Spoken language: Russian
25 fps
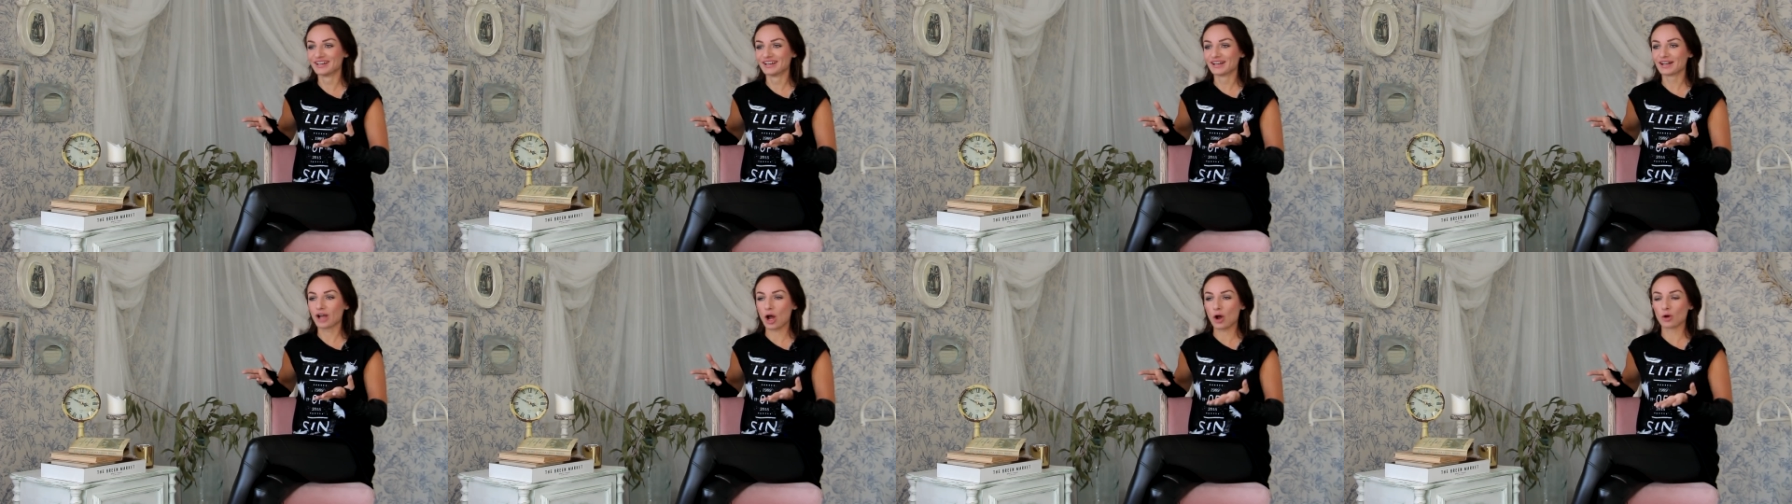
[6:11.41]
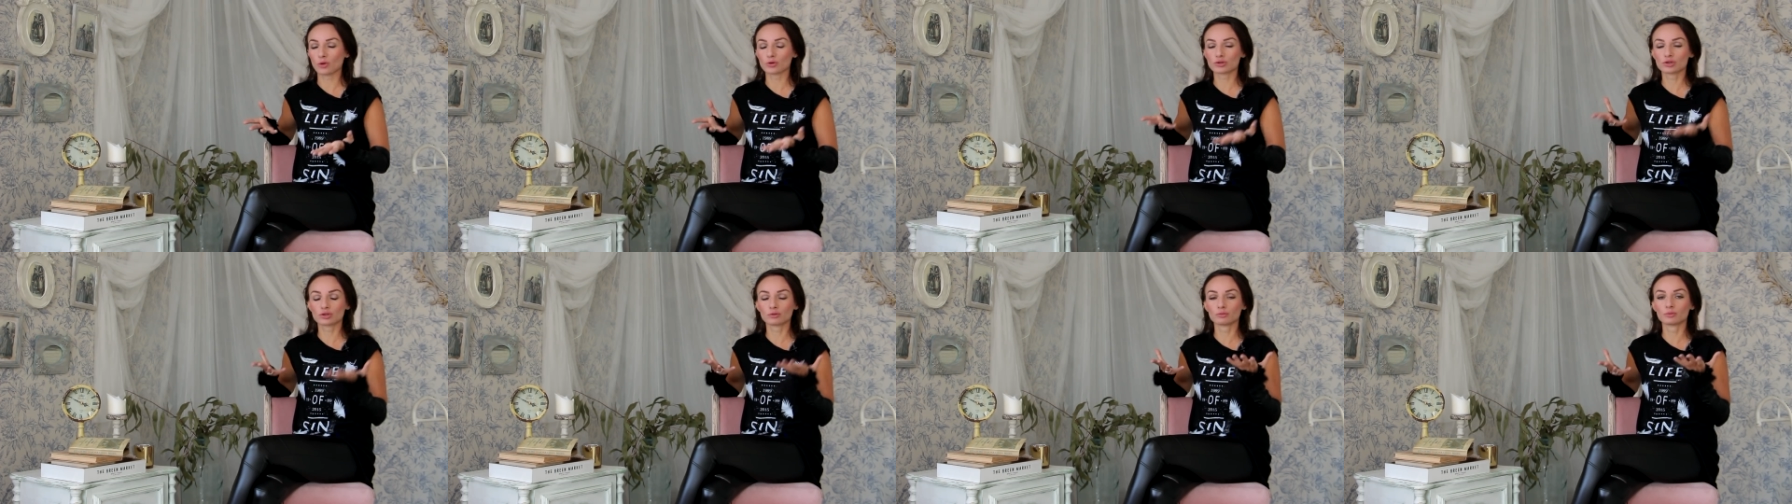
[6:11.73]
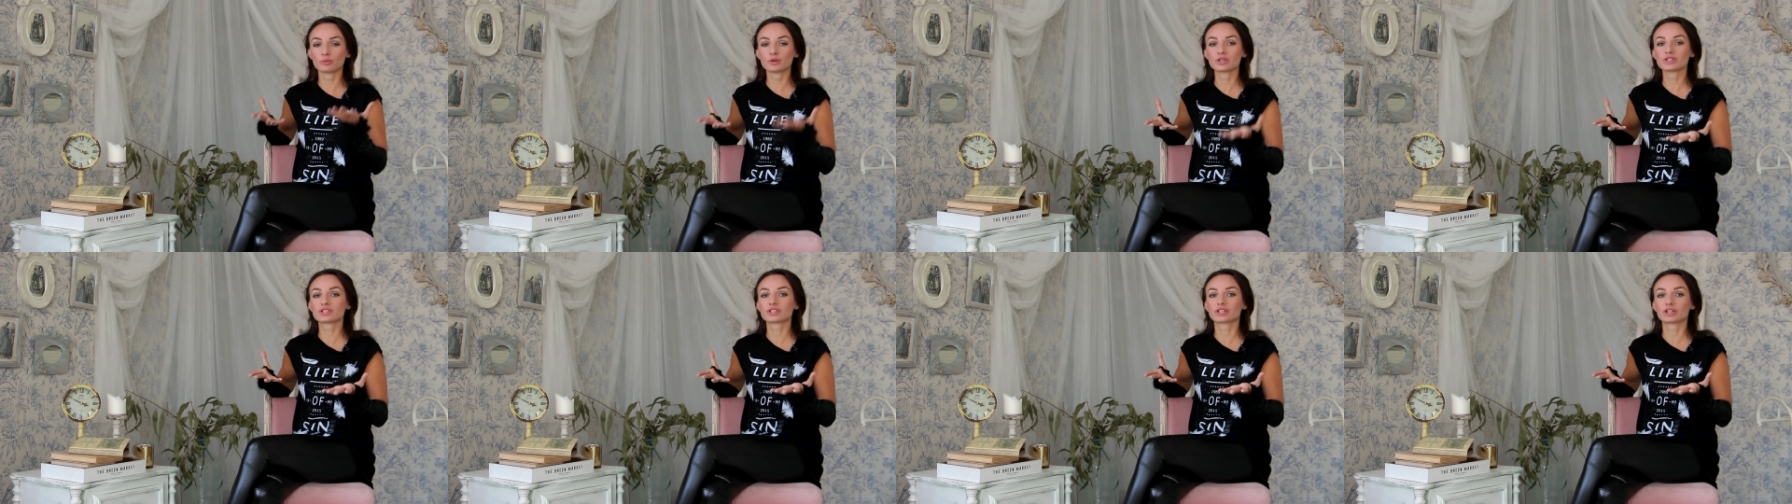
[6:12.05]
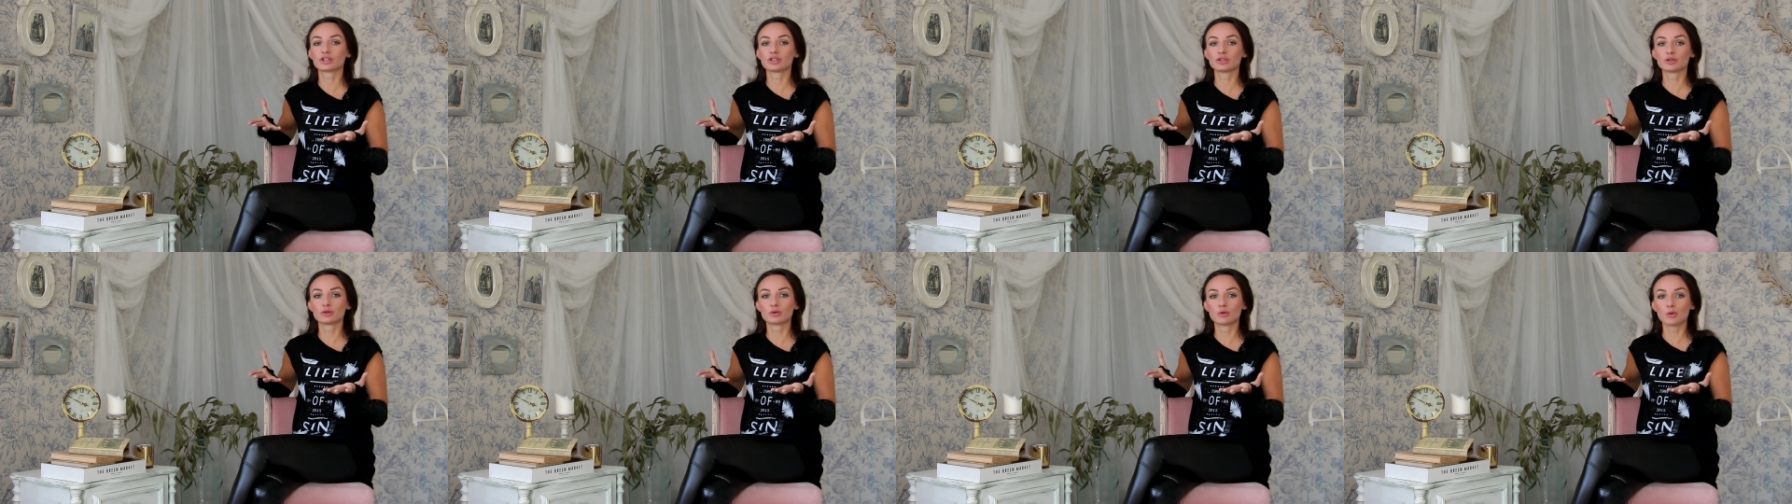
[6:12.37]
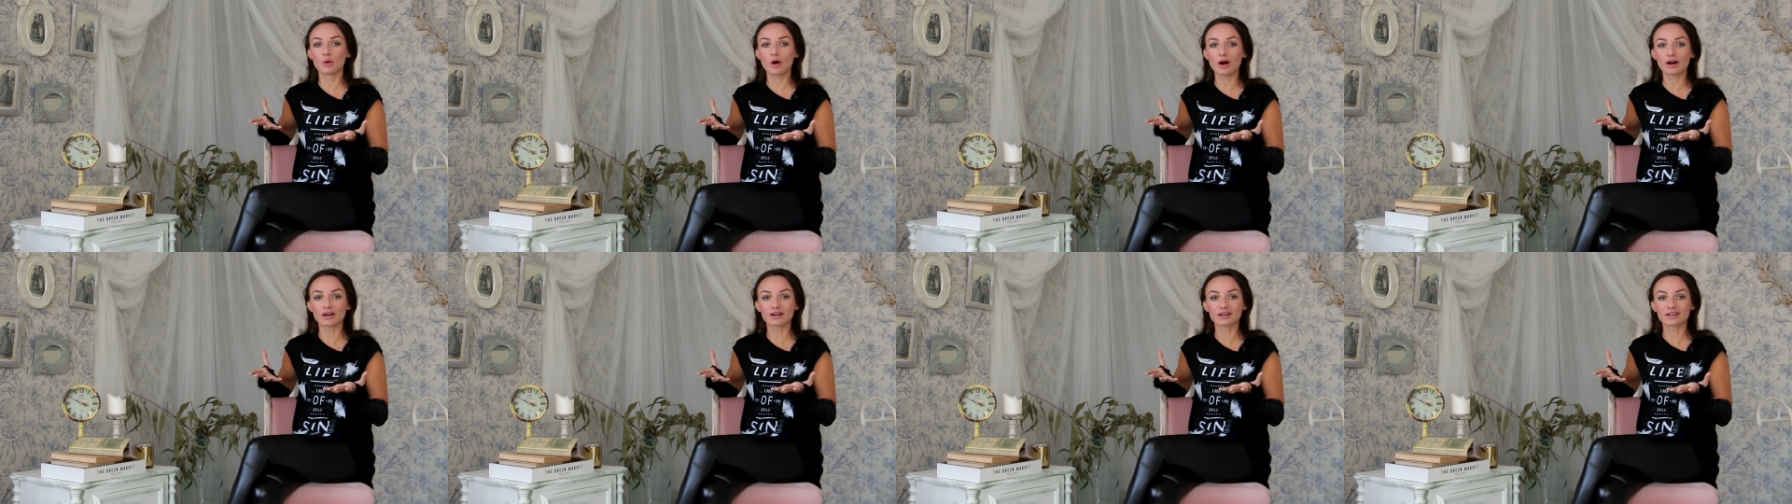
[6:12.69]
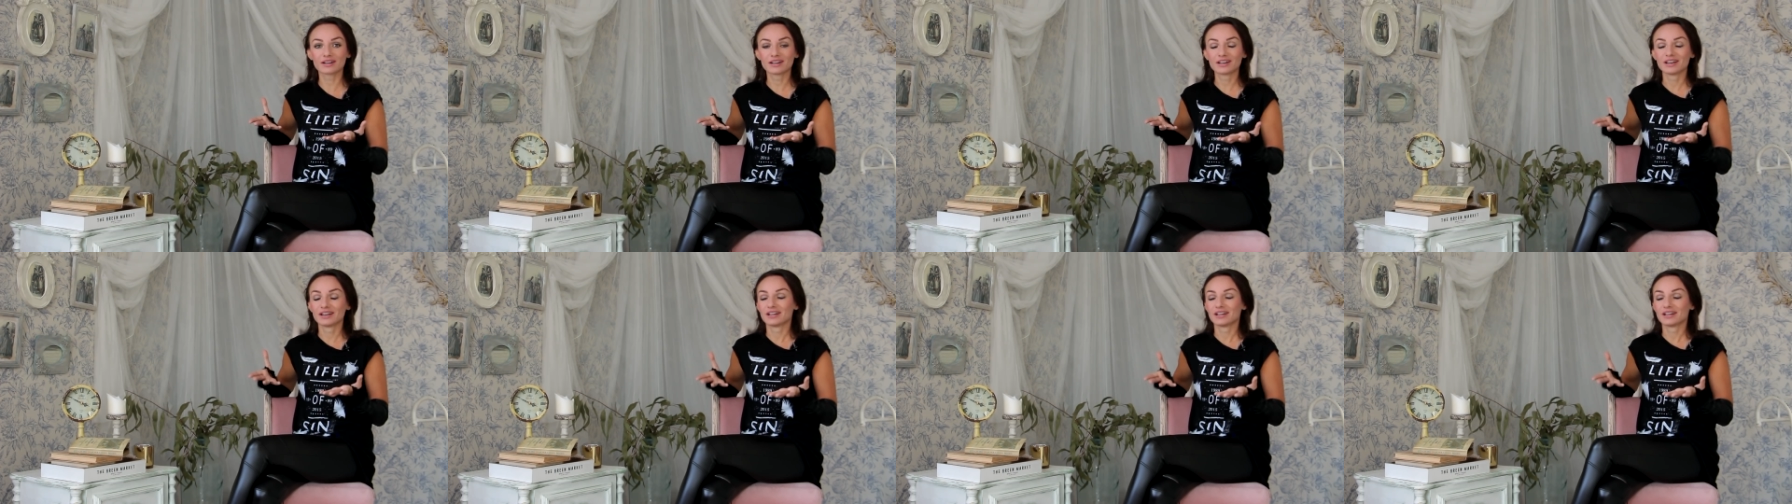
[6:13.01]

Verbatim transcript: как очень быстрый ягуар.